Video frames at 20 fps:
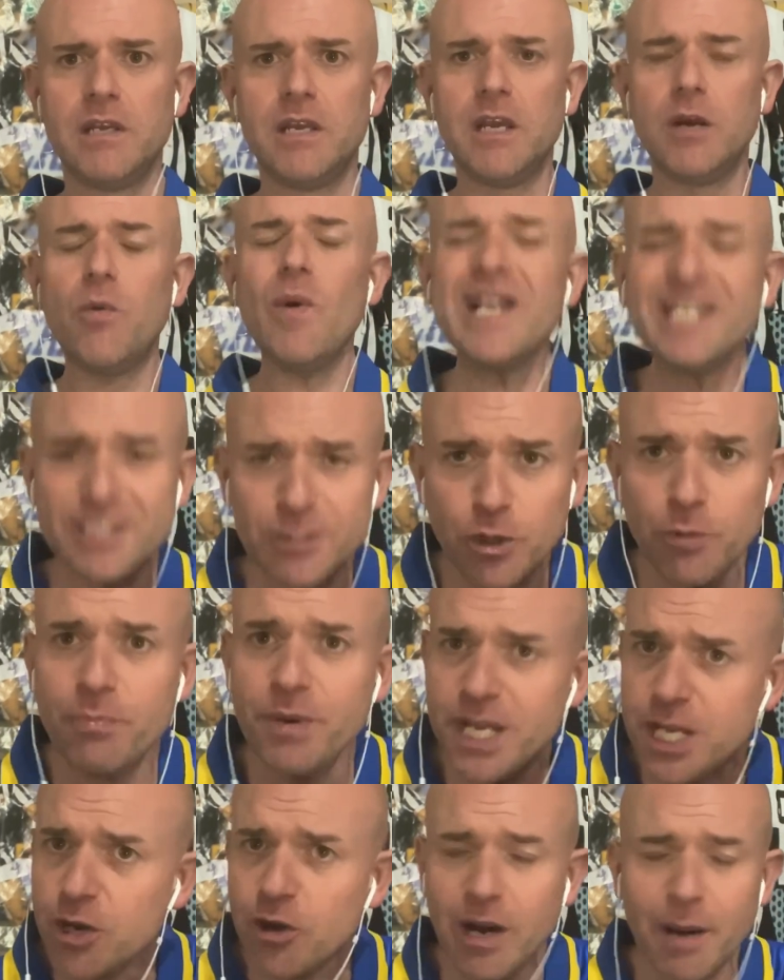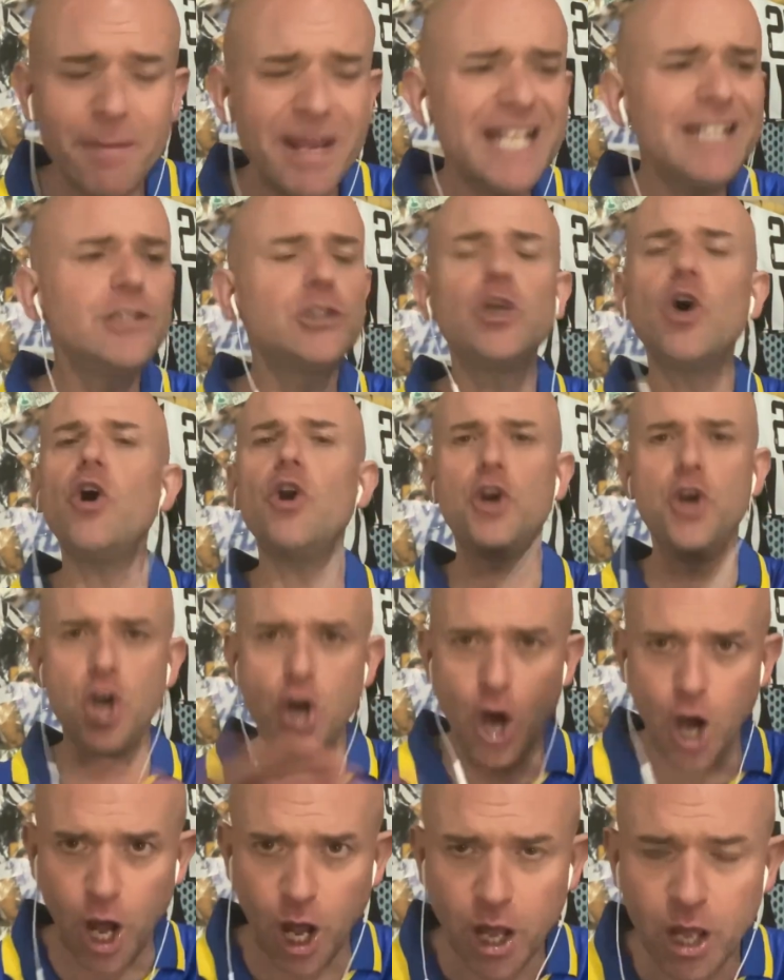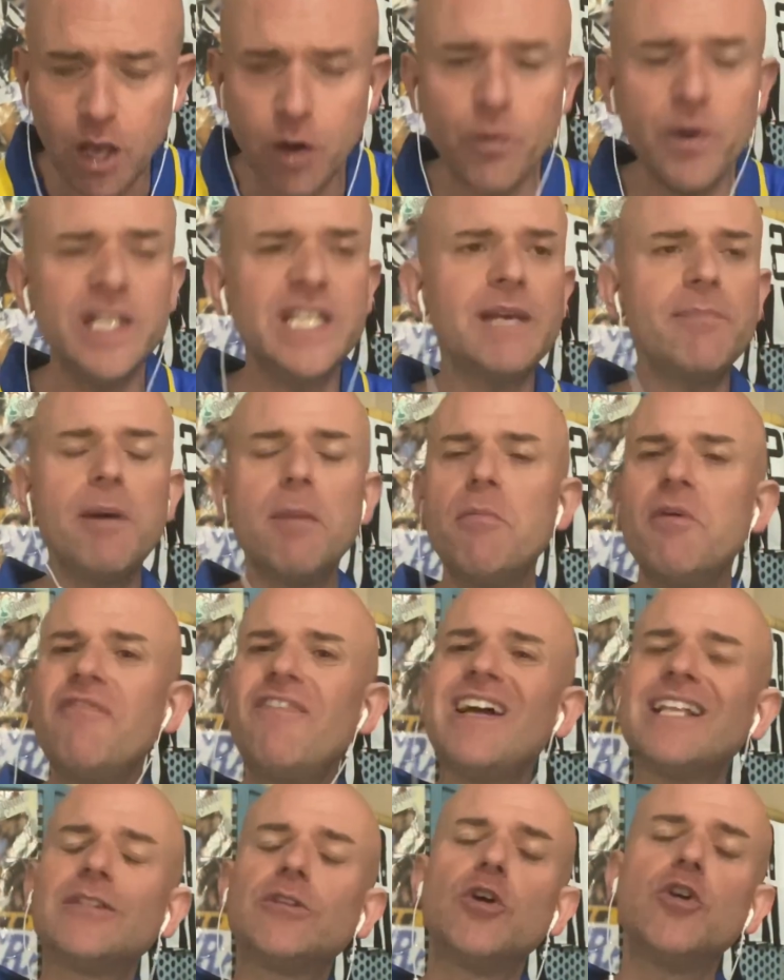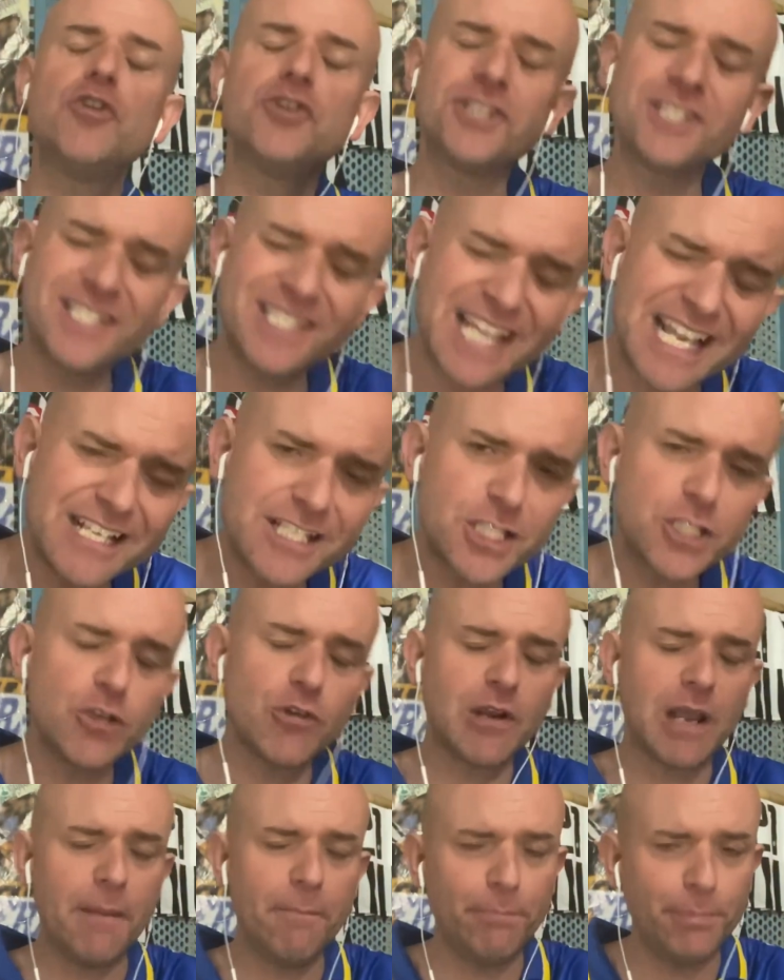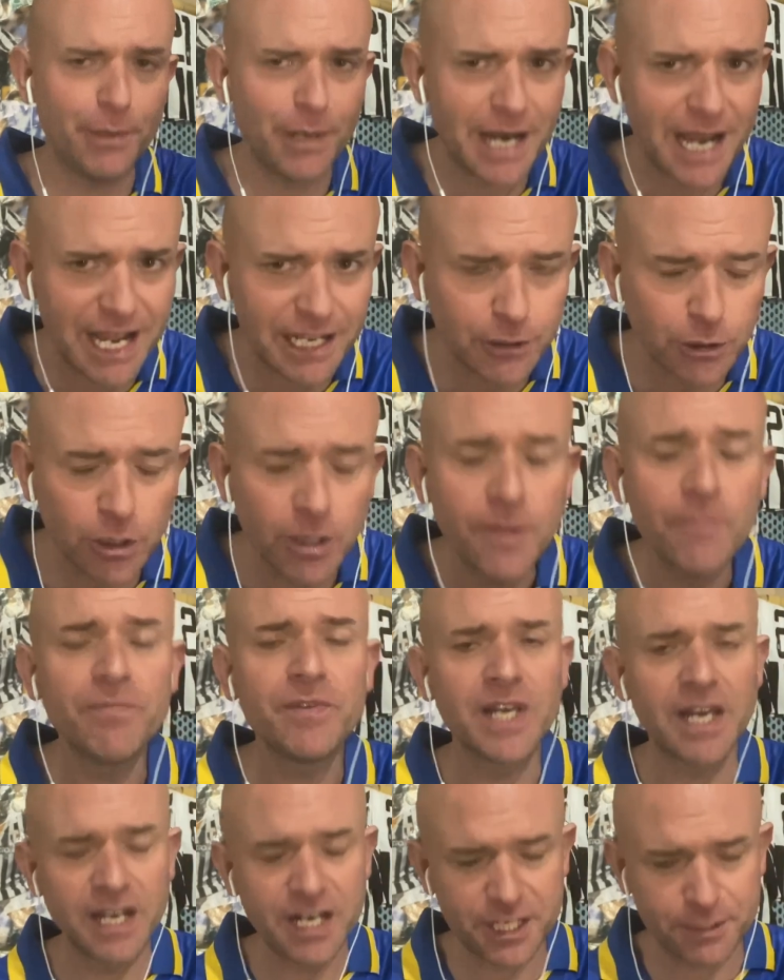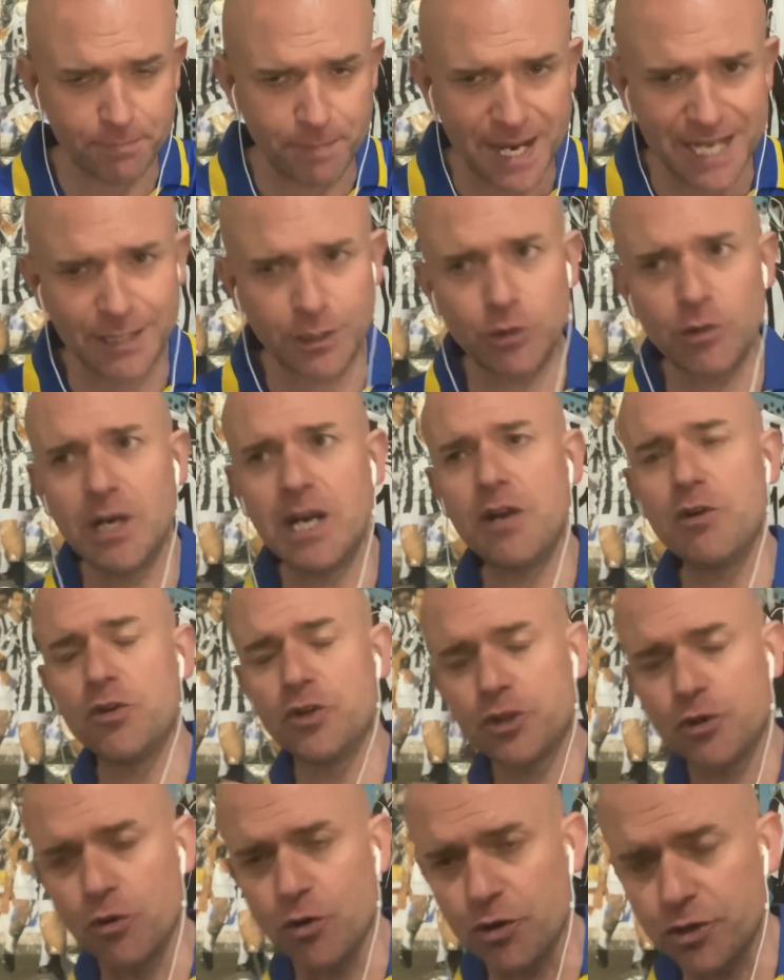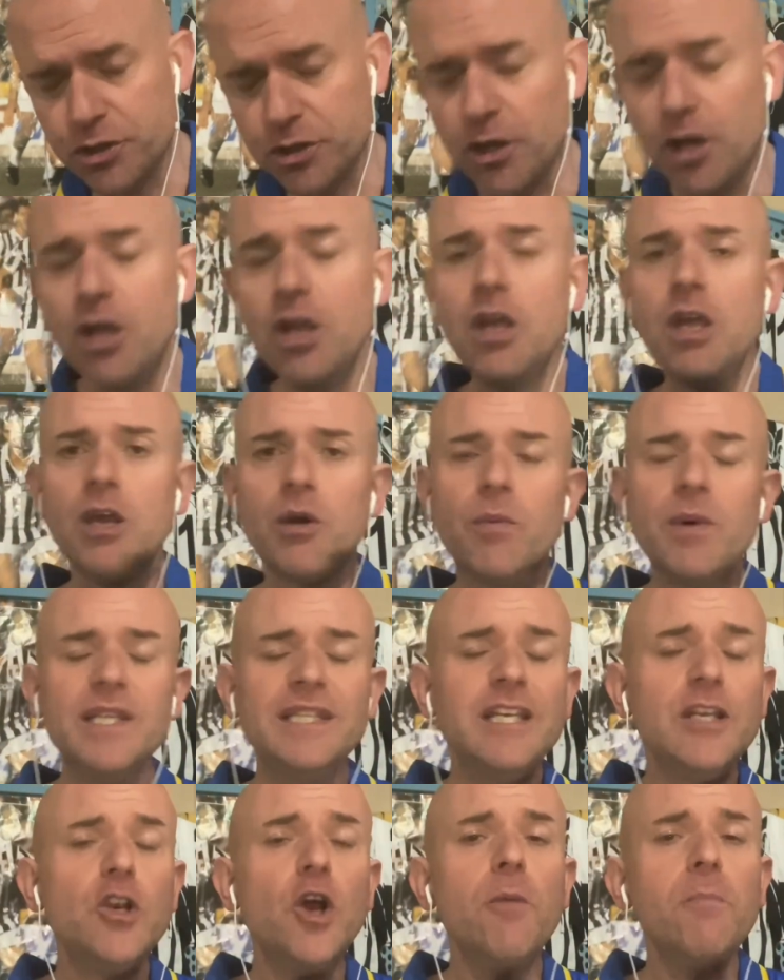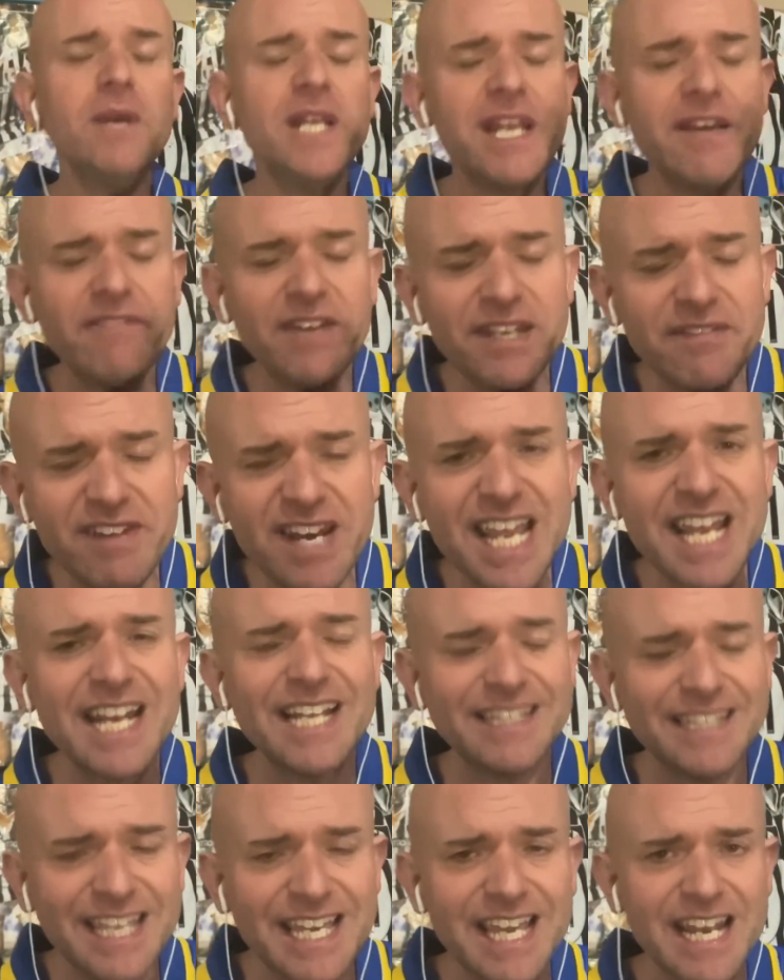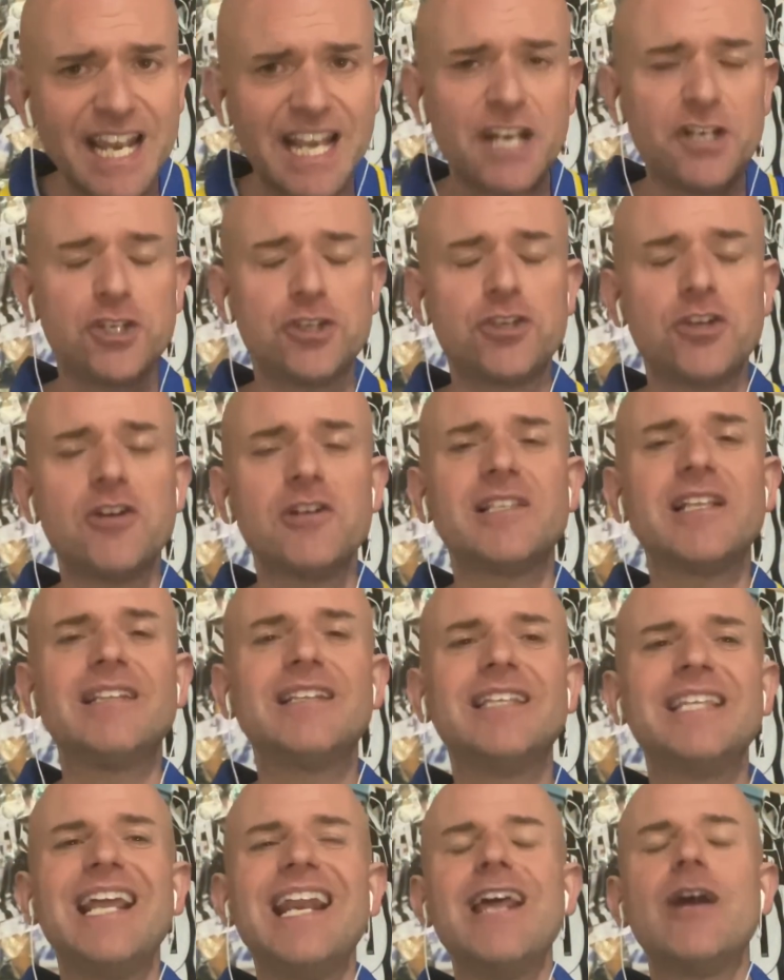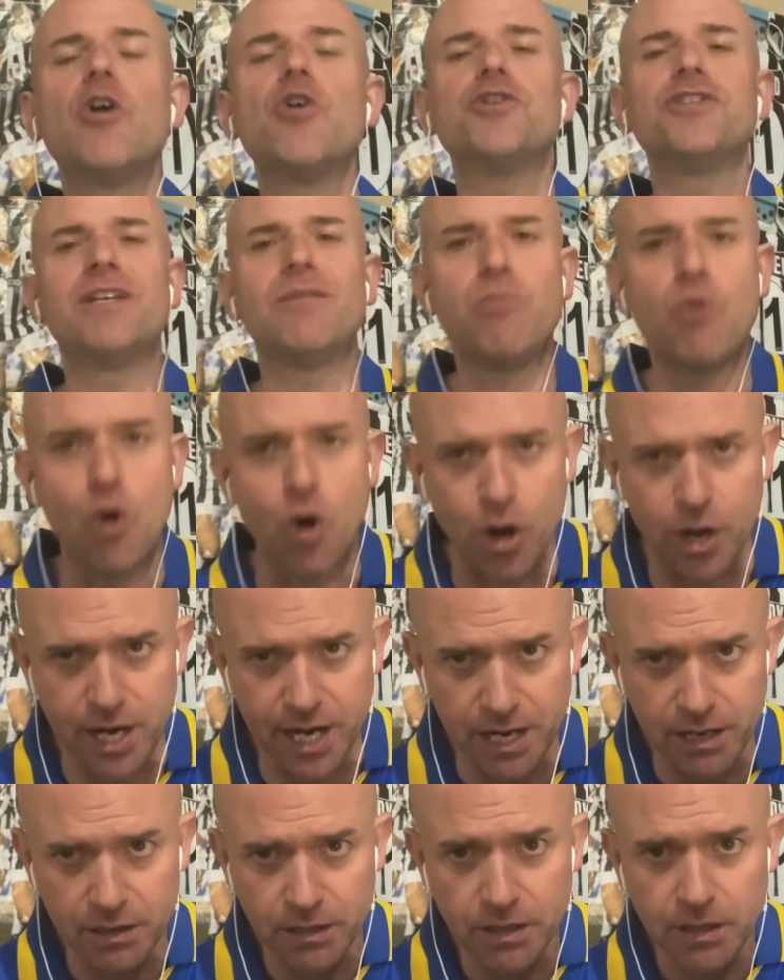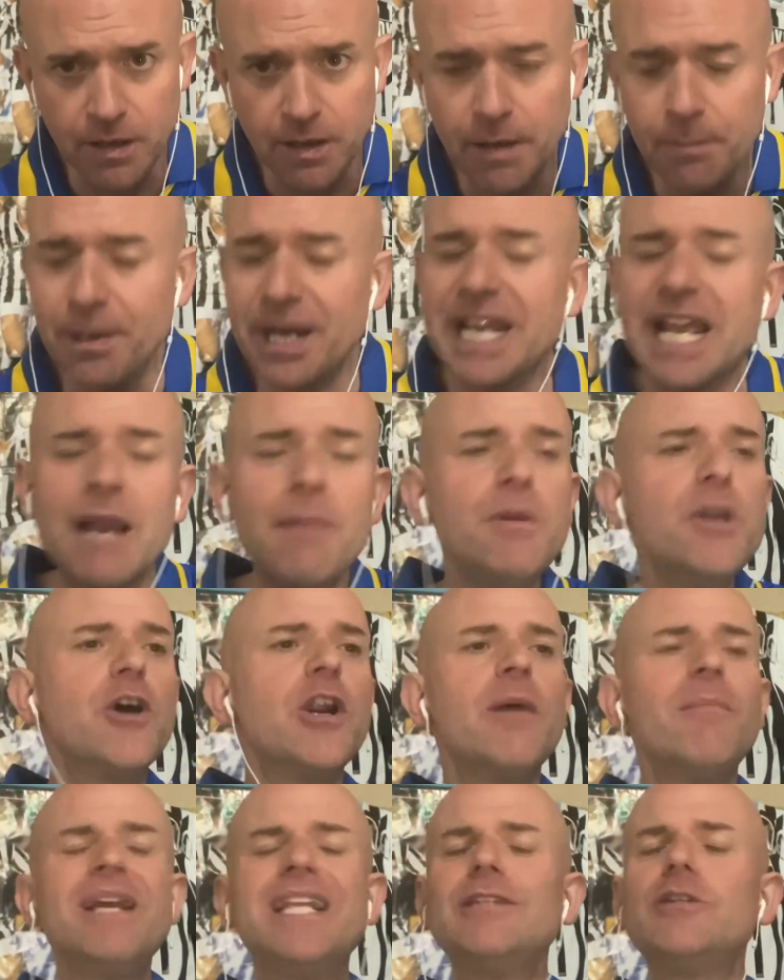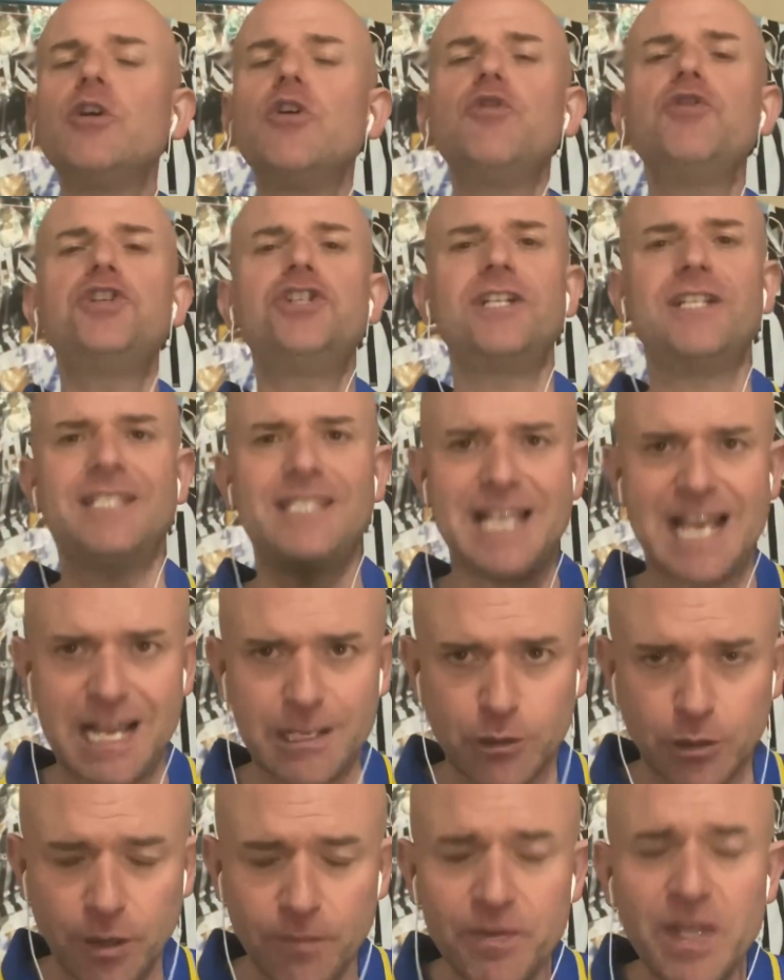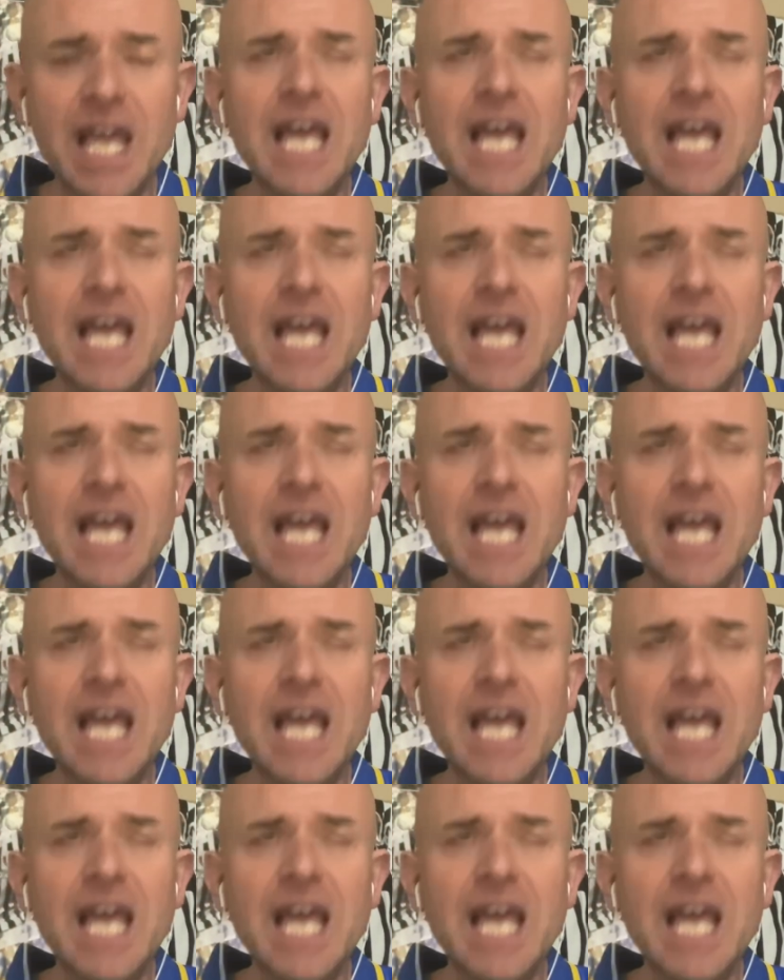Questo è un miglioramento? No quindi abbiamo fatto lo stesso campionato rispetto all'anno scorso. Quindi non mi deve venire a dire che ci sono state delle cose buone, perché il miglioramento non c'è stato.